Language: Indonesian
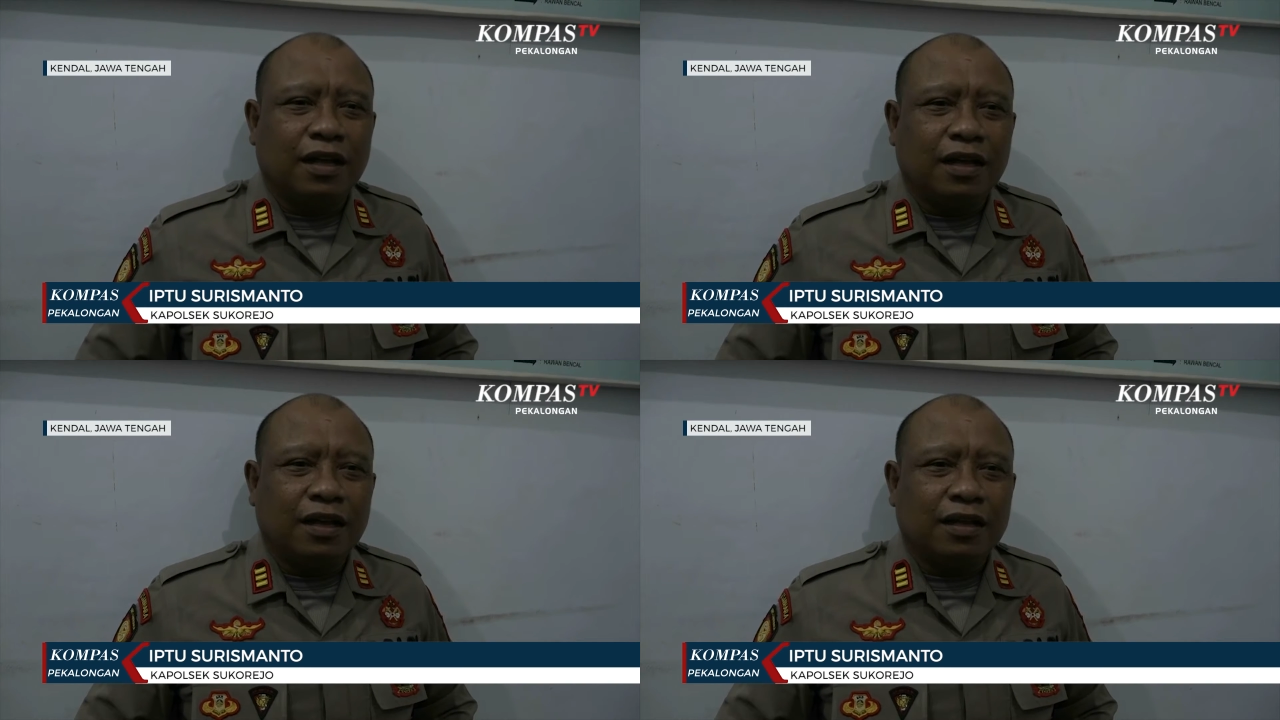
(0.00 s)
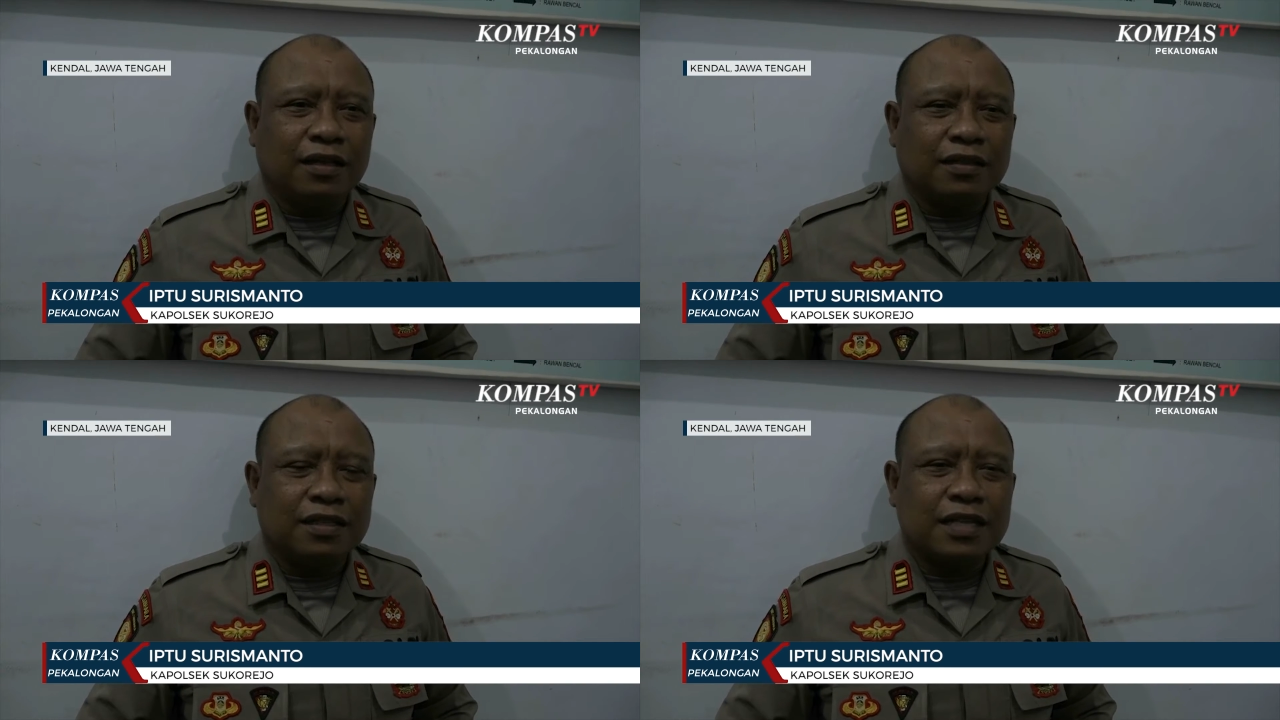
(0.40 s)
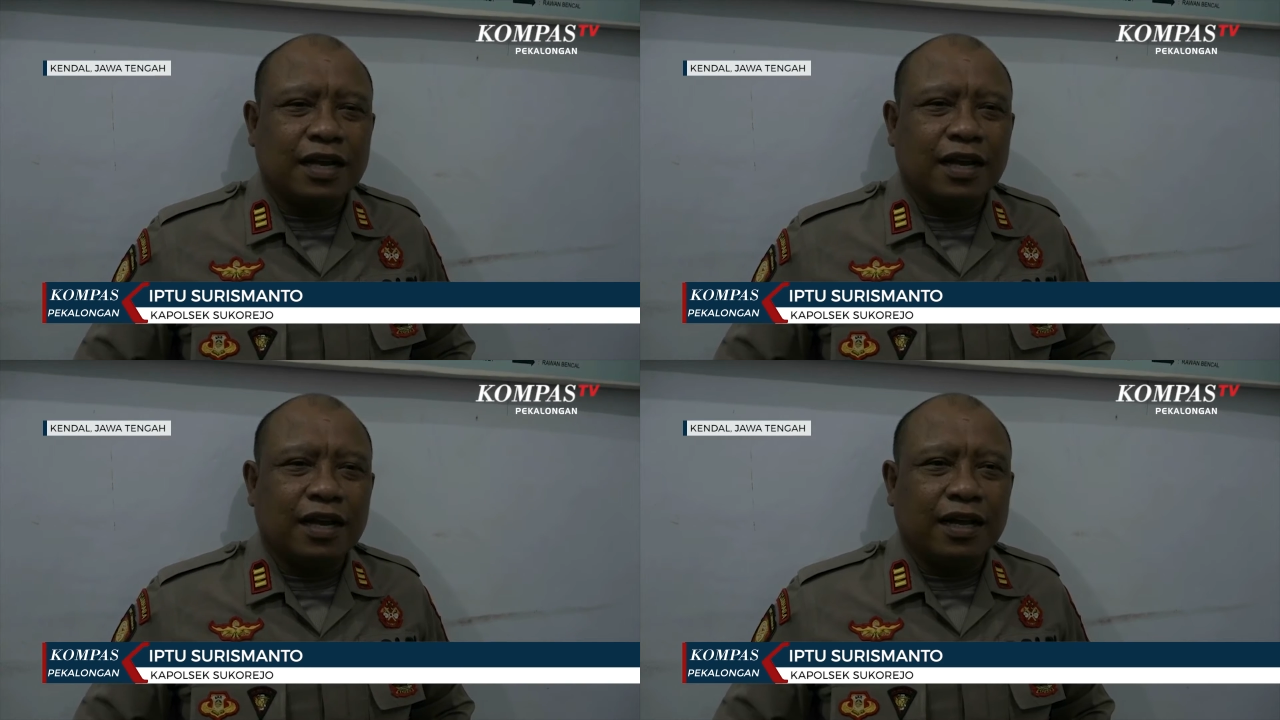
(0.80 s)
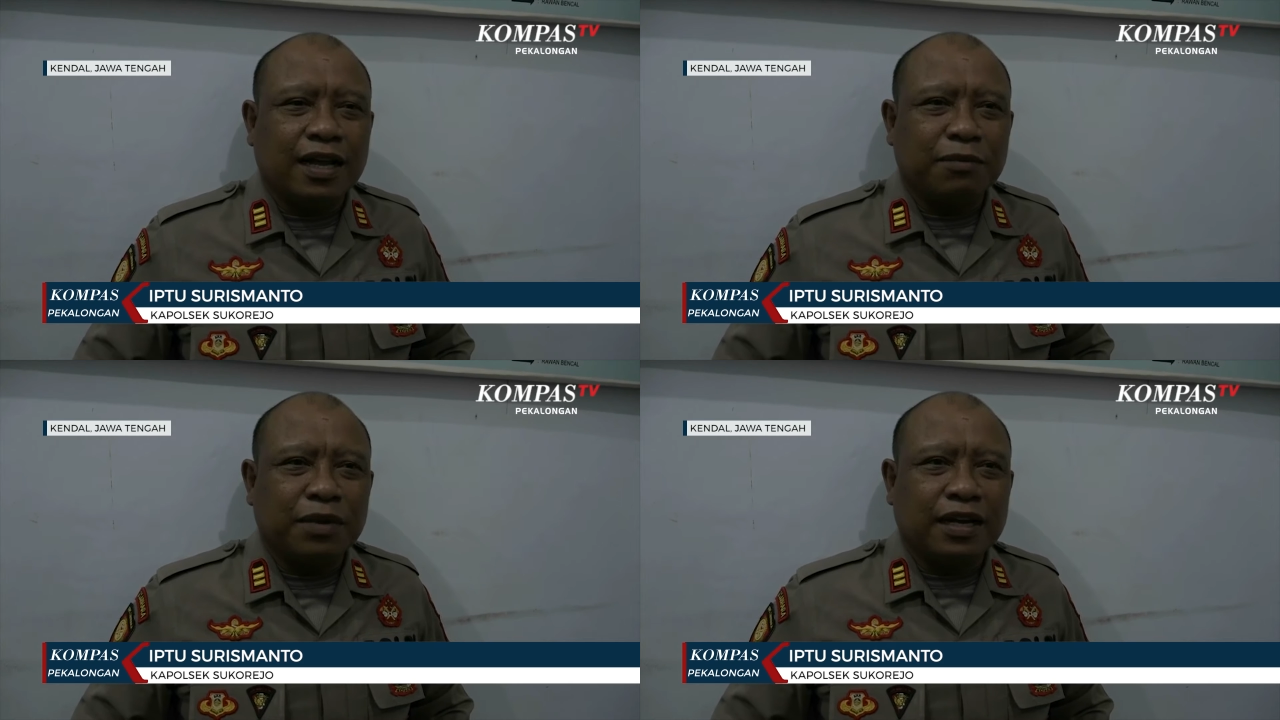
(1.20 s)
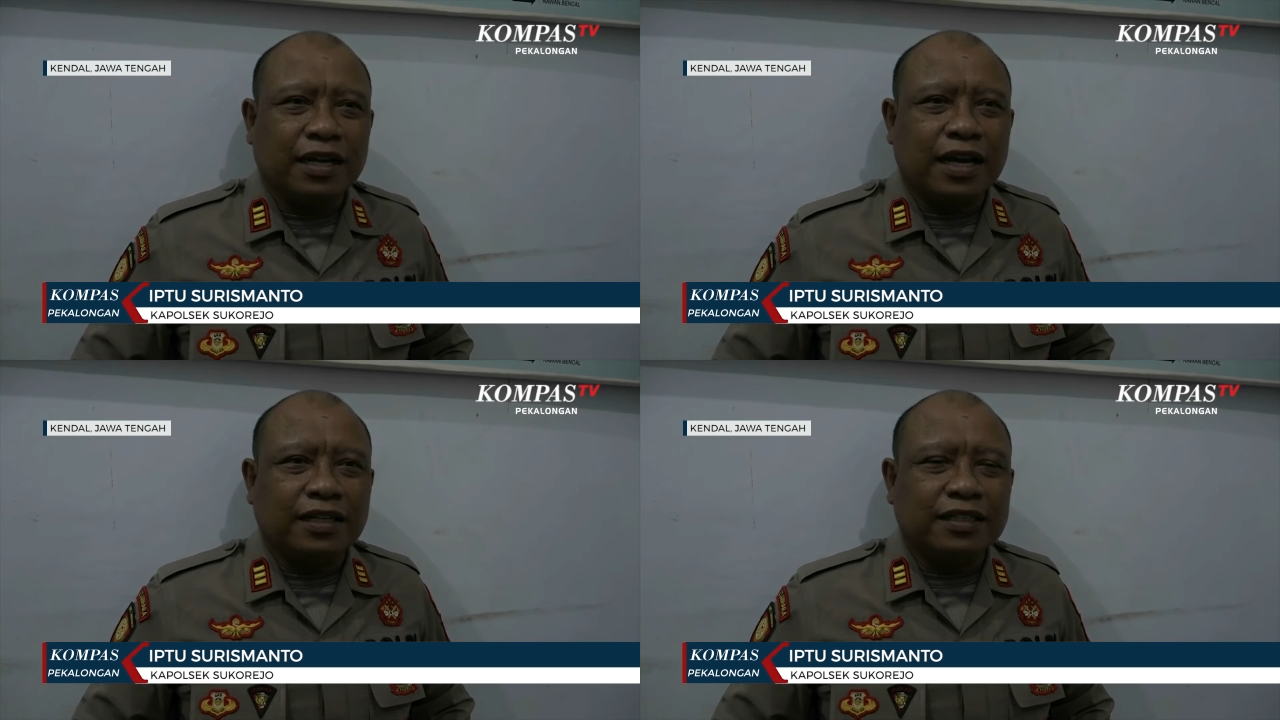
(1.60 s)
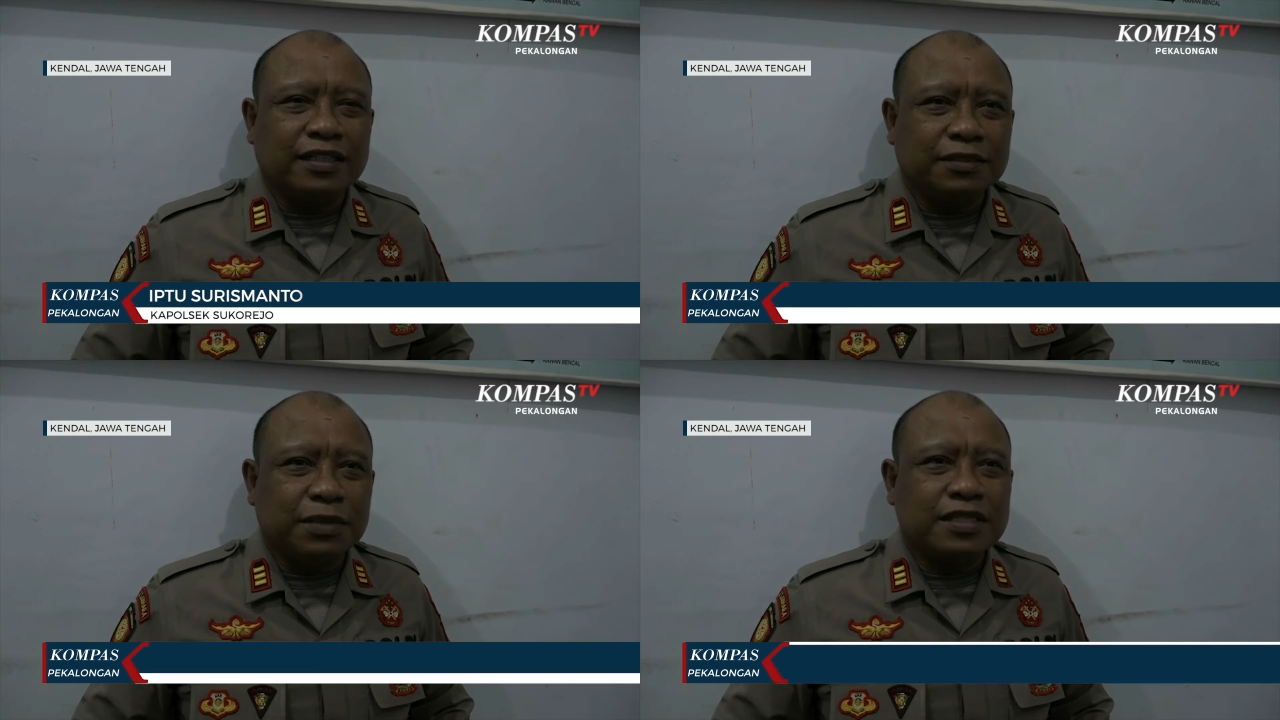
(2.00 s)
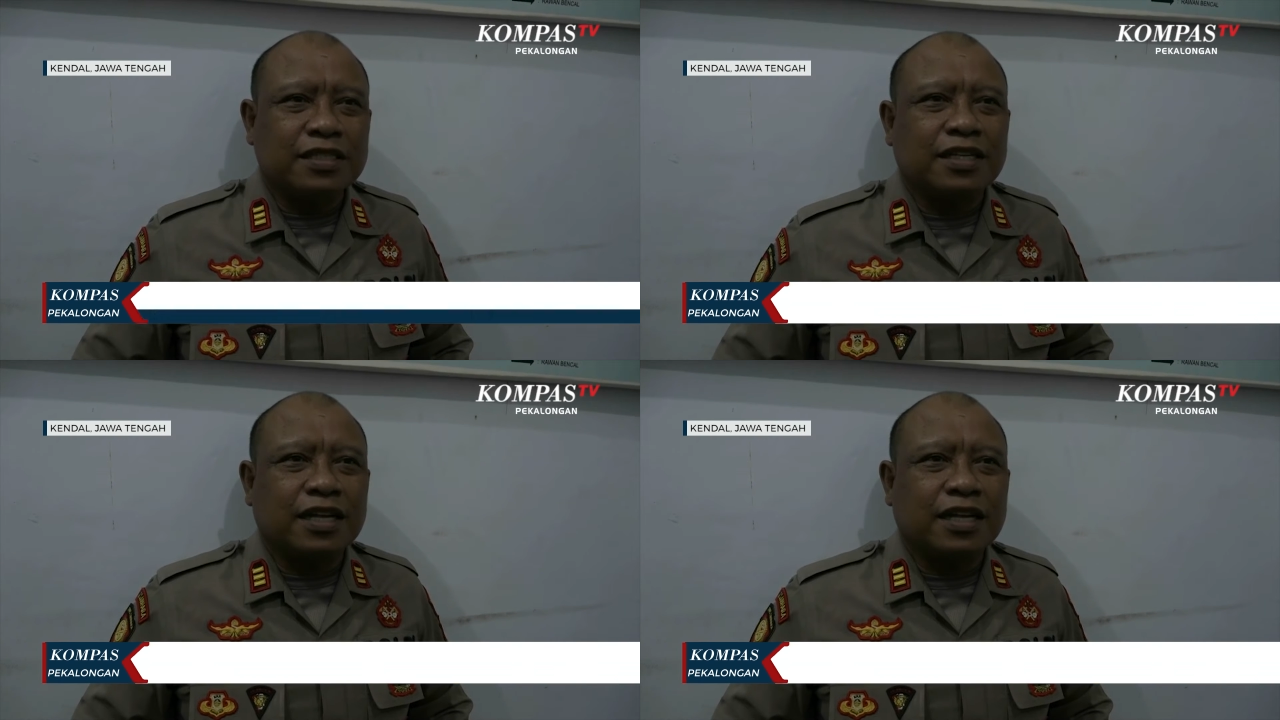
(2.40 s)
e, tersangka yang melarikan diri masih